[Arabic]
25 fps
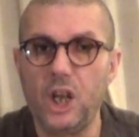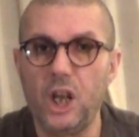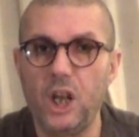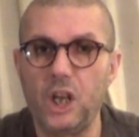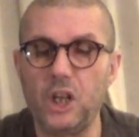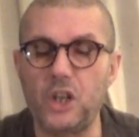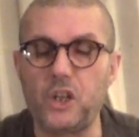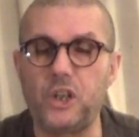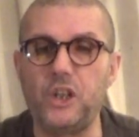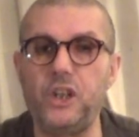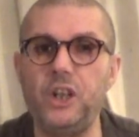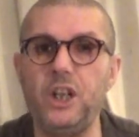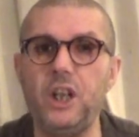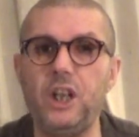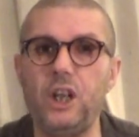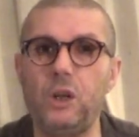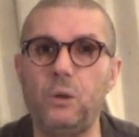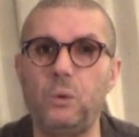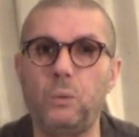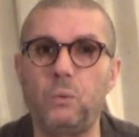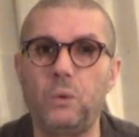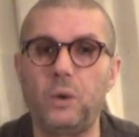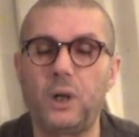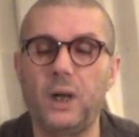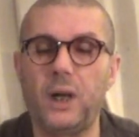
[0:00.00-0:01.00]

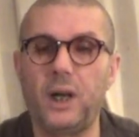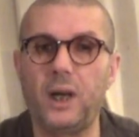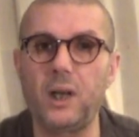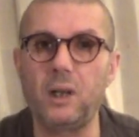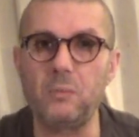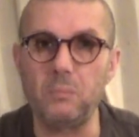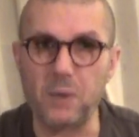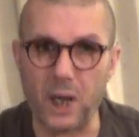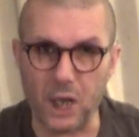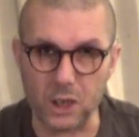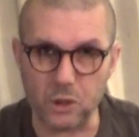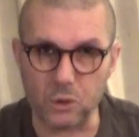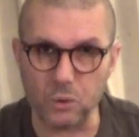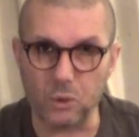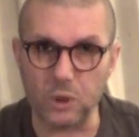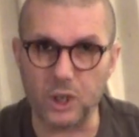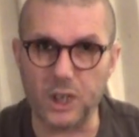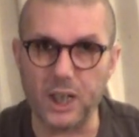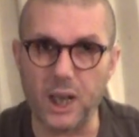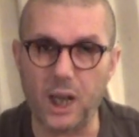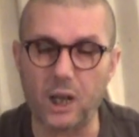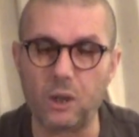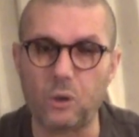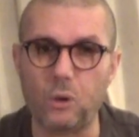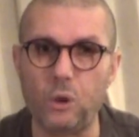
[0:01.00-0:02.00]
جنيو المحصول
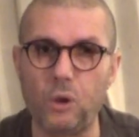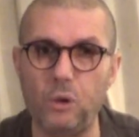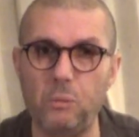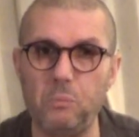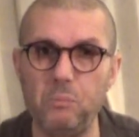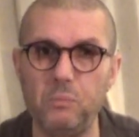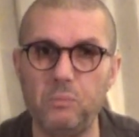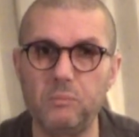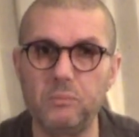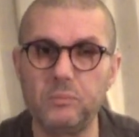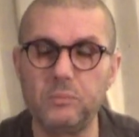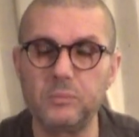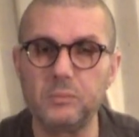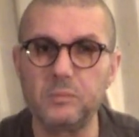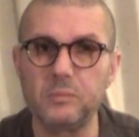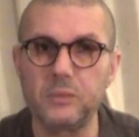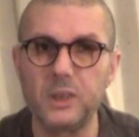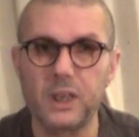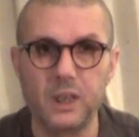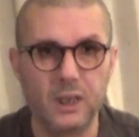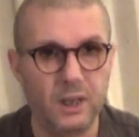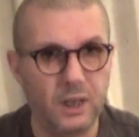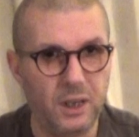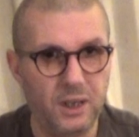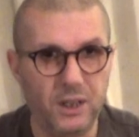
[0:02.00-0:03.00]
ديالكم
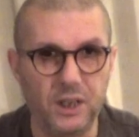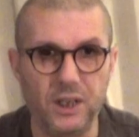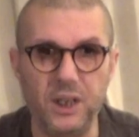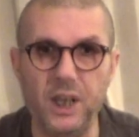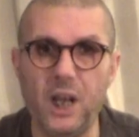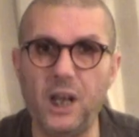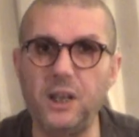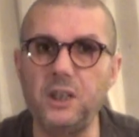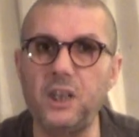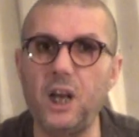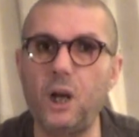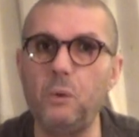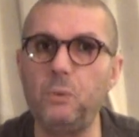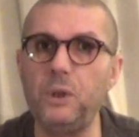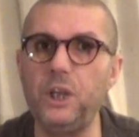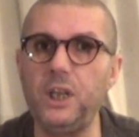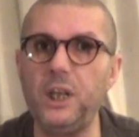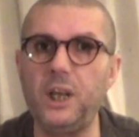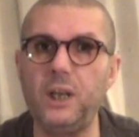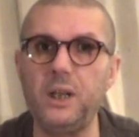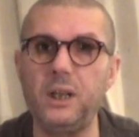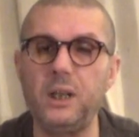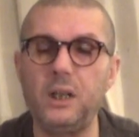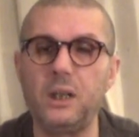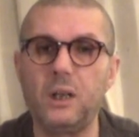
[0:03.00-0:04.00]

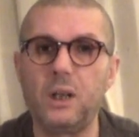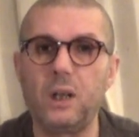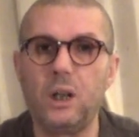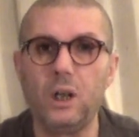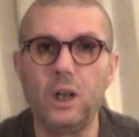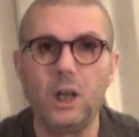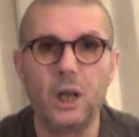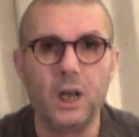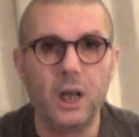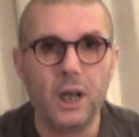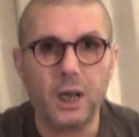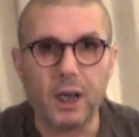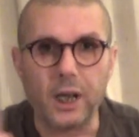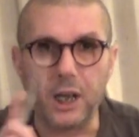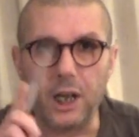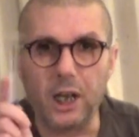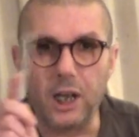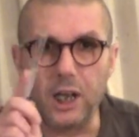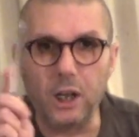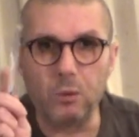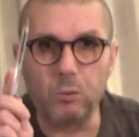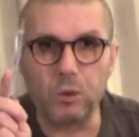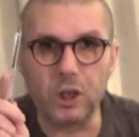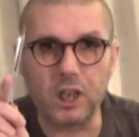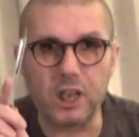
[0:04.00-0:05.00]
يدويا
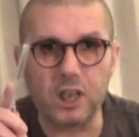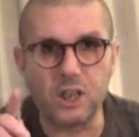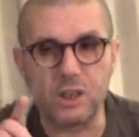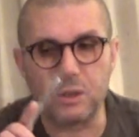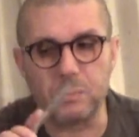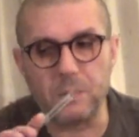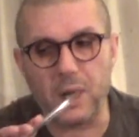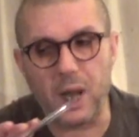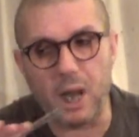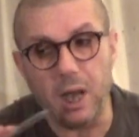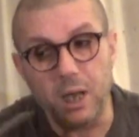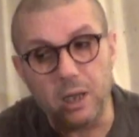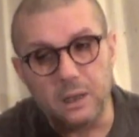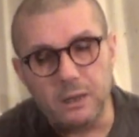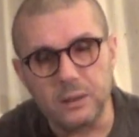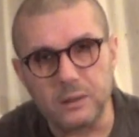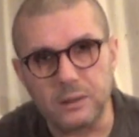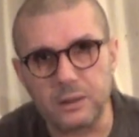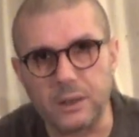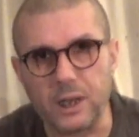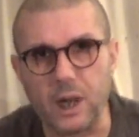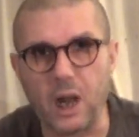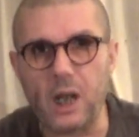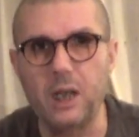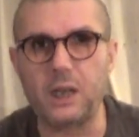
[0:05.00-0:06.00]
خليو القصبة
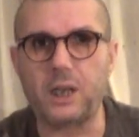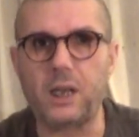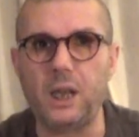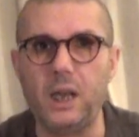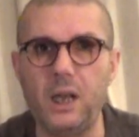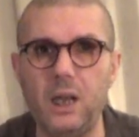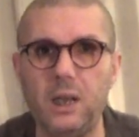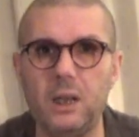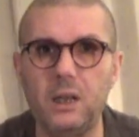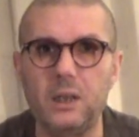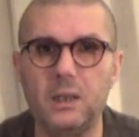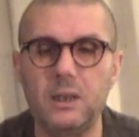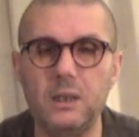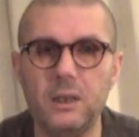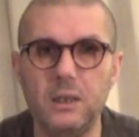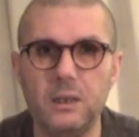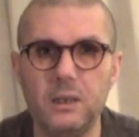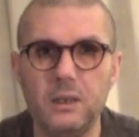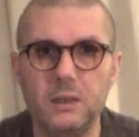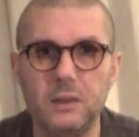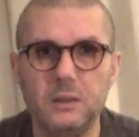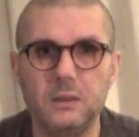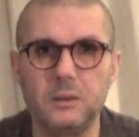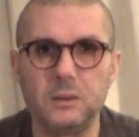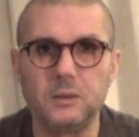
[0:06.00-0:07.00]
ترانكيل
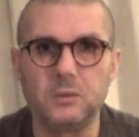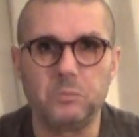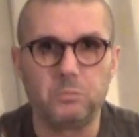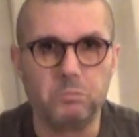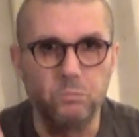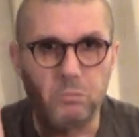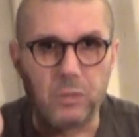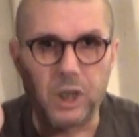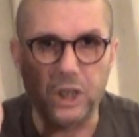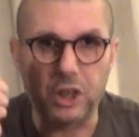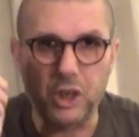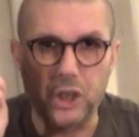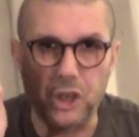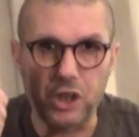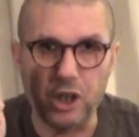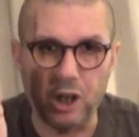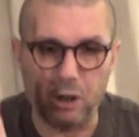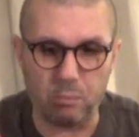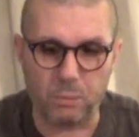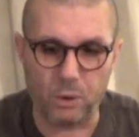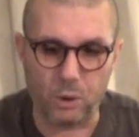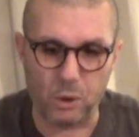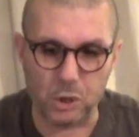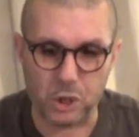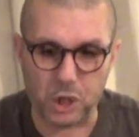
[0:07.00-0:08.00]
ما
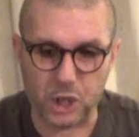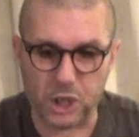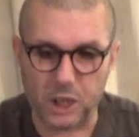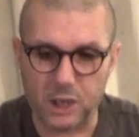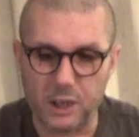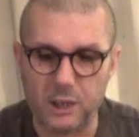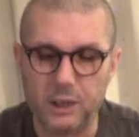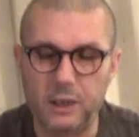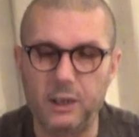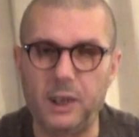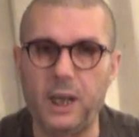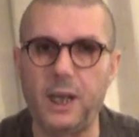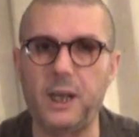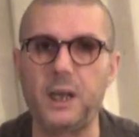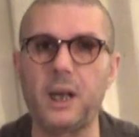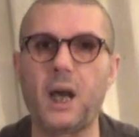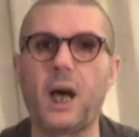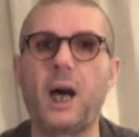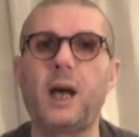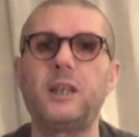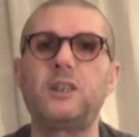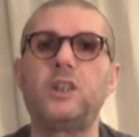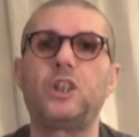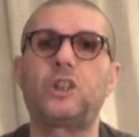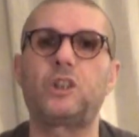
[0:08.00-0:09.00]
تضربوش لان
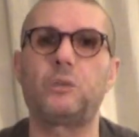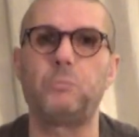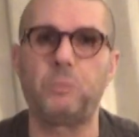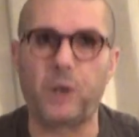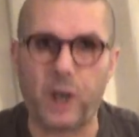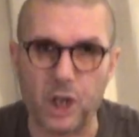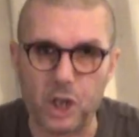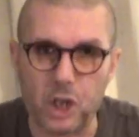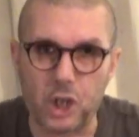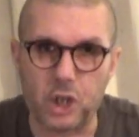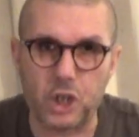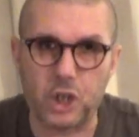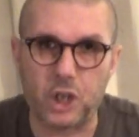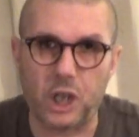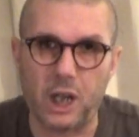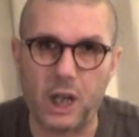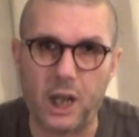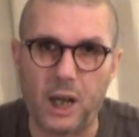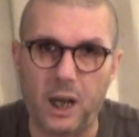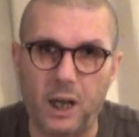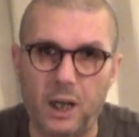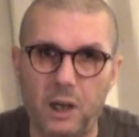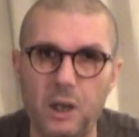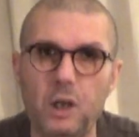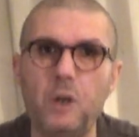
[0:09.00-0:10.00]
غادي تمرض
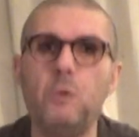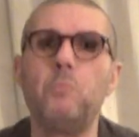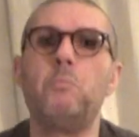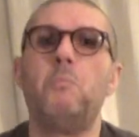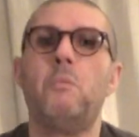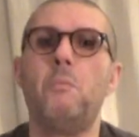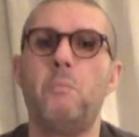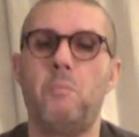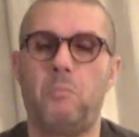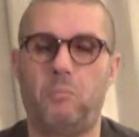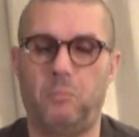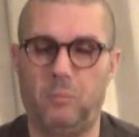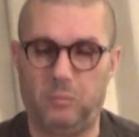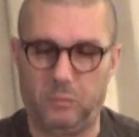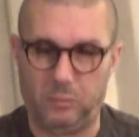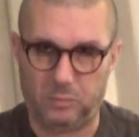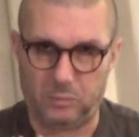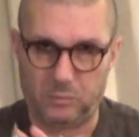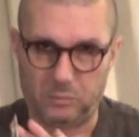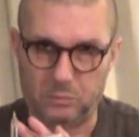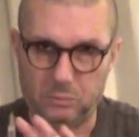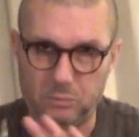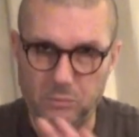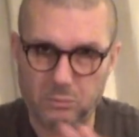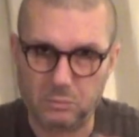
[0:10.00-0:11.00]
الشتلة
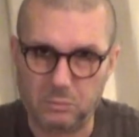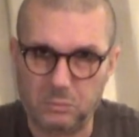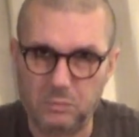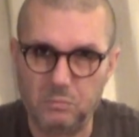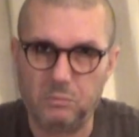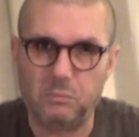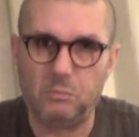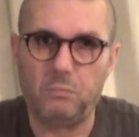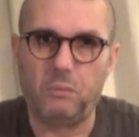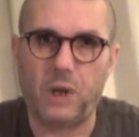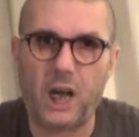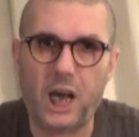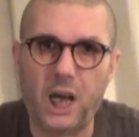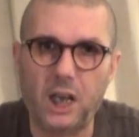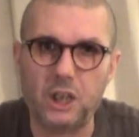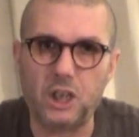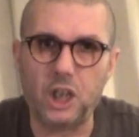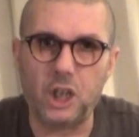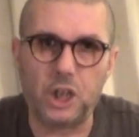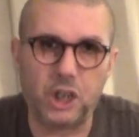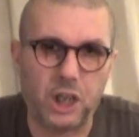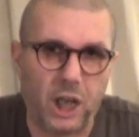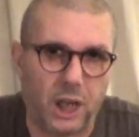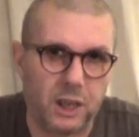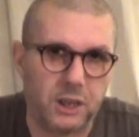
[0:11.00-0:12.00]
ما
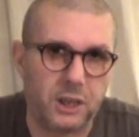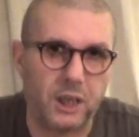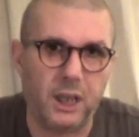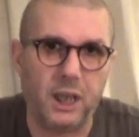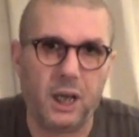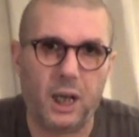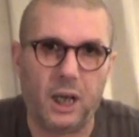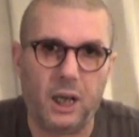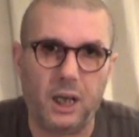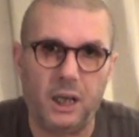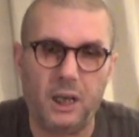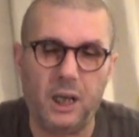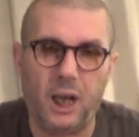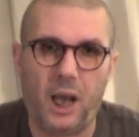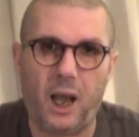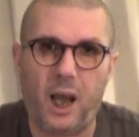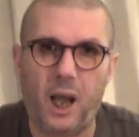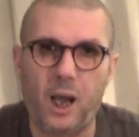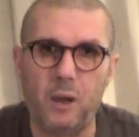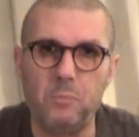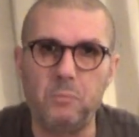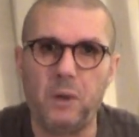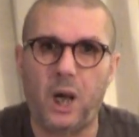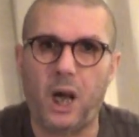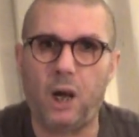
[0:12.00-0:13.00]
غاديش تعطي
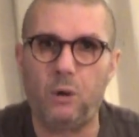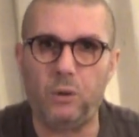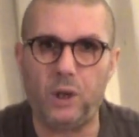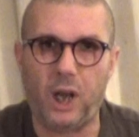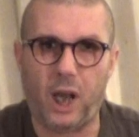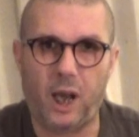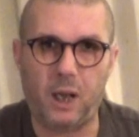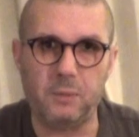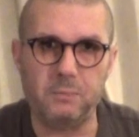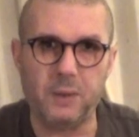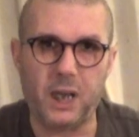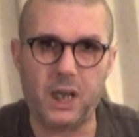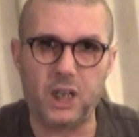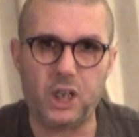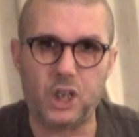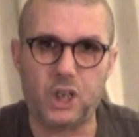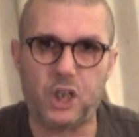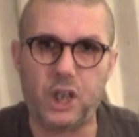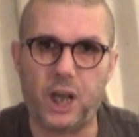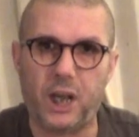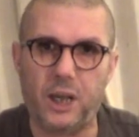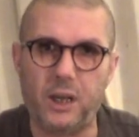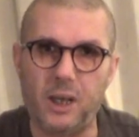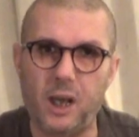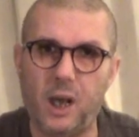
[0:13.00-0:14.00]
العام او العامين
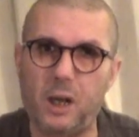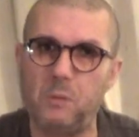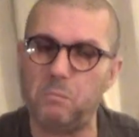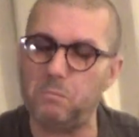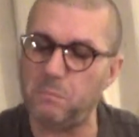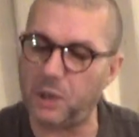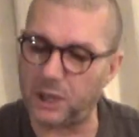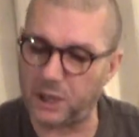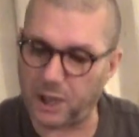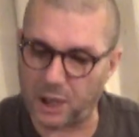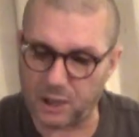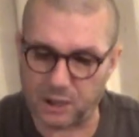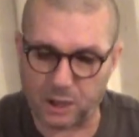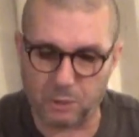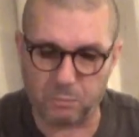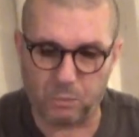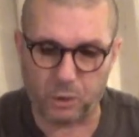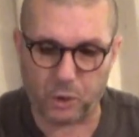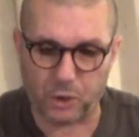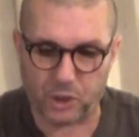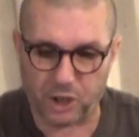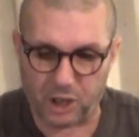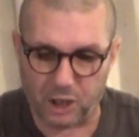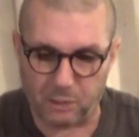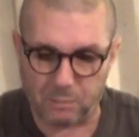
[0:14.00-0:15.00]
الجايه ما تعطي
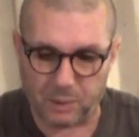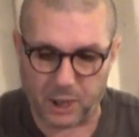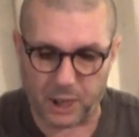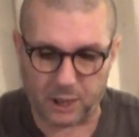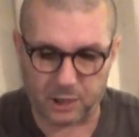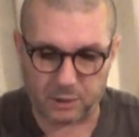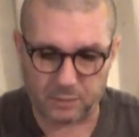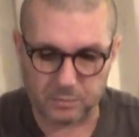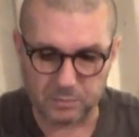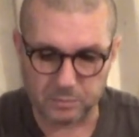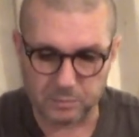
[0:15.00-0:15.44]
بو الثمار